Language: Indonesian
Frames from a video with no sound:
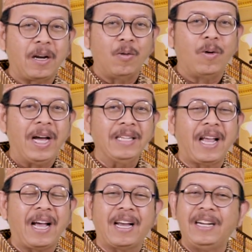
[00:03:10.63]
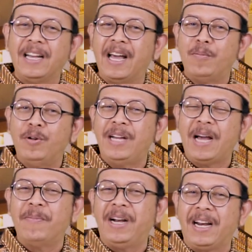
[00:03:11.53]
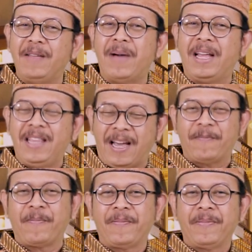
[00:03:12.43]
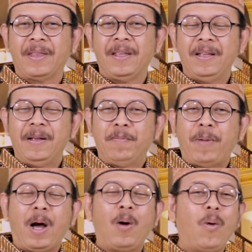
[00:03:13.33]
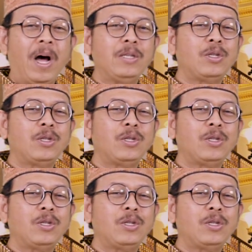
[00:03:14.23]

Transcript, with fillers: luas akan dengan mudah menerimanya. Bahwa